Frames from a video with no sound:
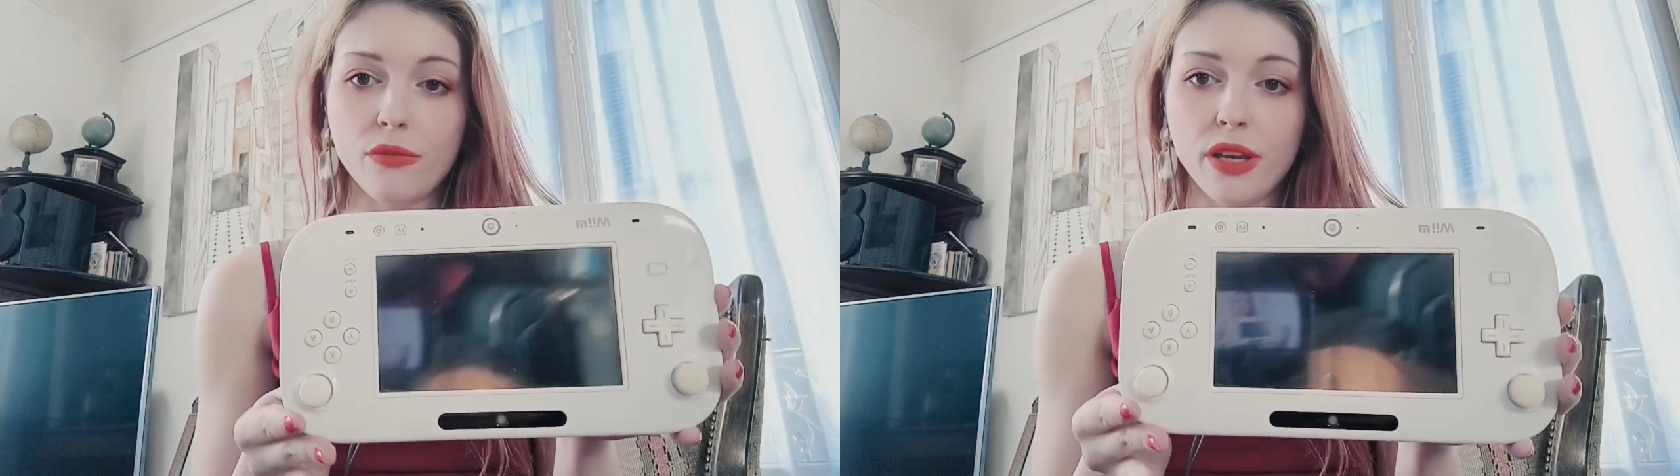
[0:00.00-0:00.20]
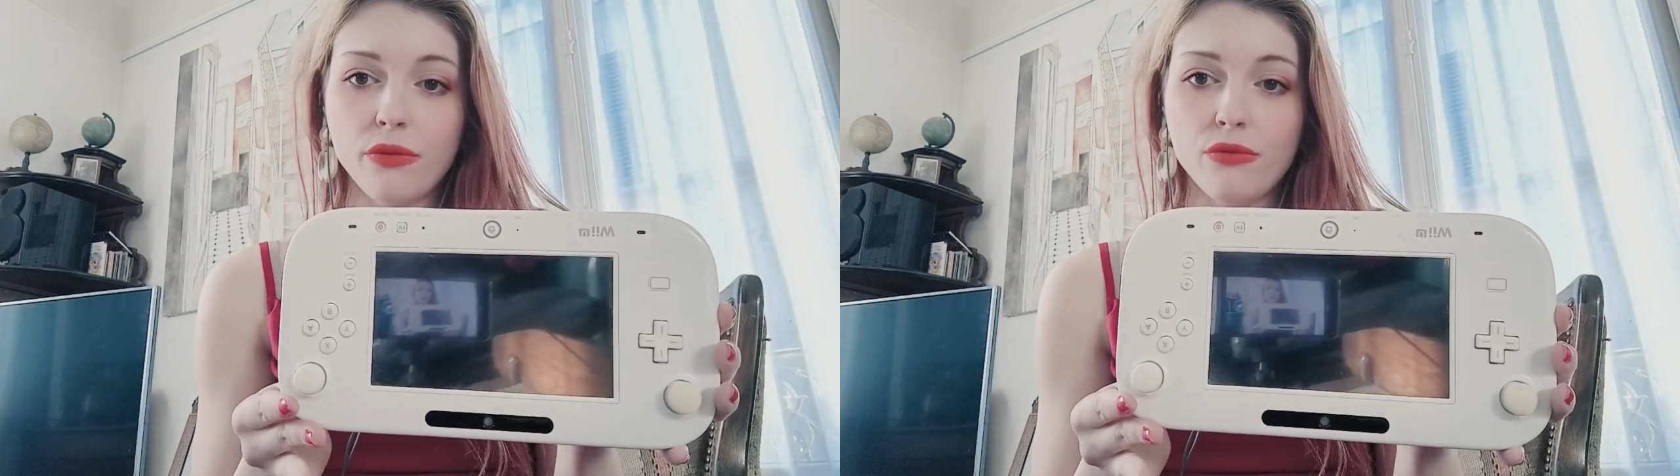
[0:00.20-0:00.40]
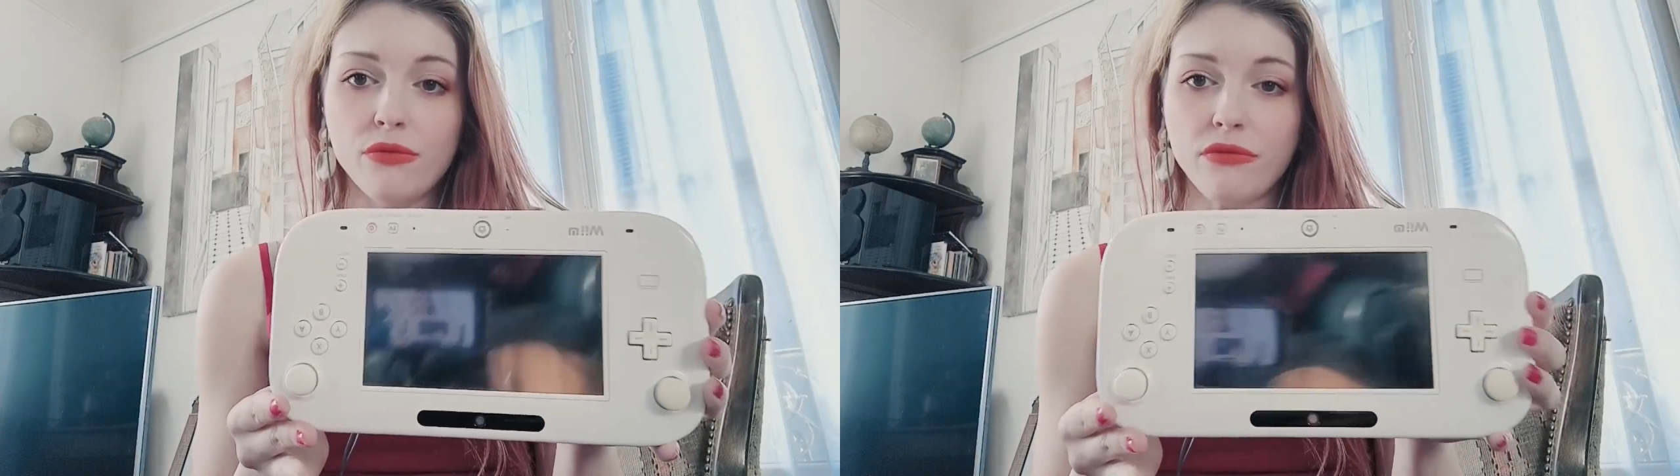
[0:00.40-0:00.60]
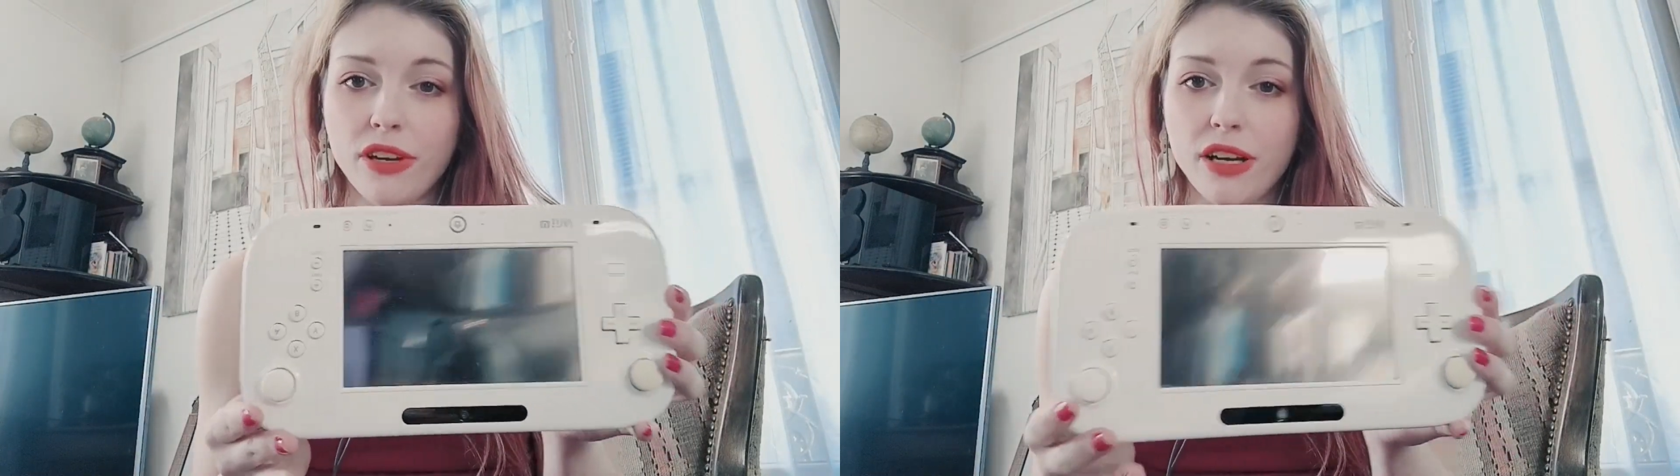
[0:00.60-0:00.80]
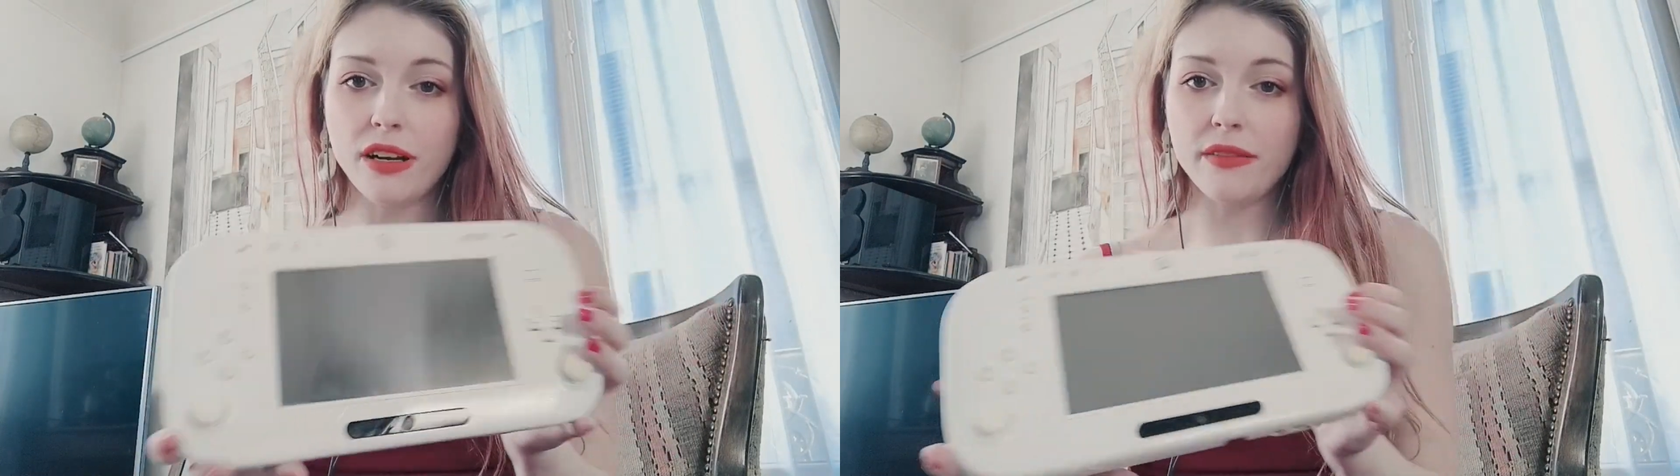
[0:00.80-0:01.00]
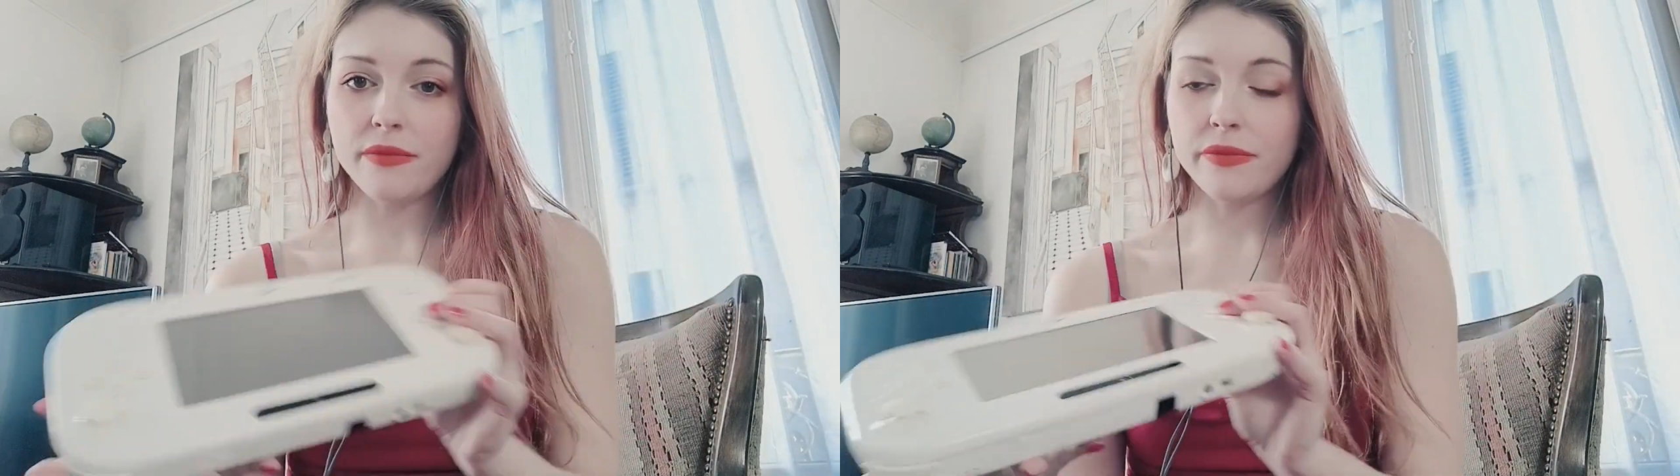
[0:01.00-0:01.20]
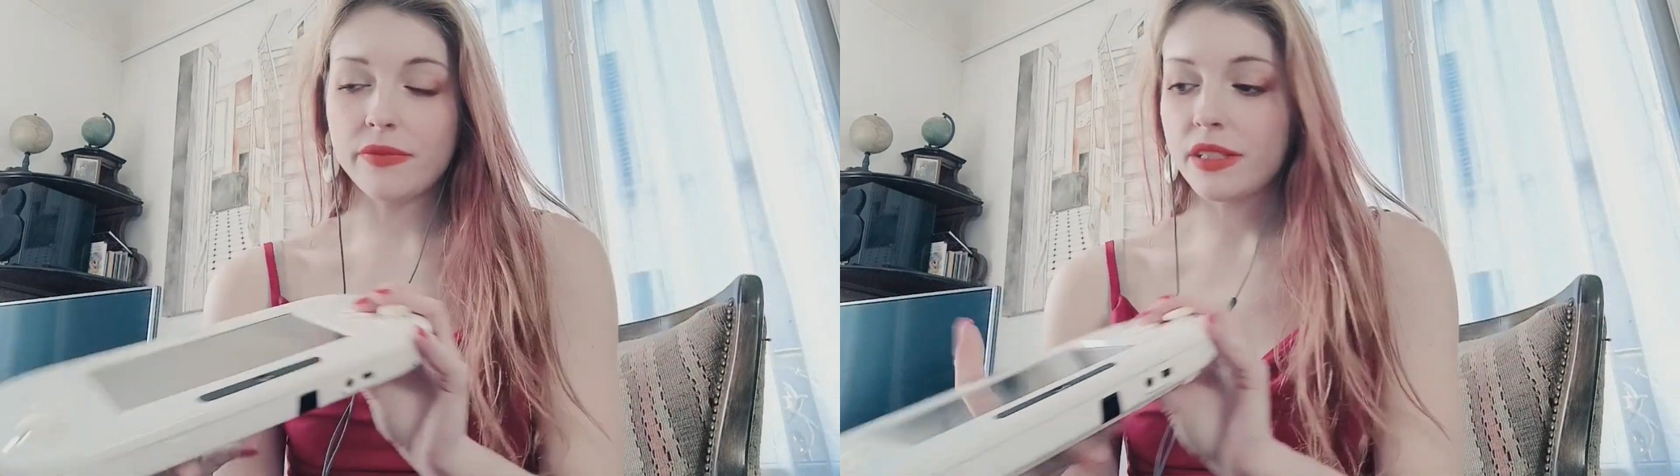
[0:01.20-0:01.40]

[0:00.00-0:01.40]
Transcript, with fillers: Wii U, voilà.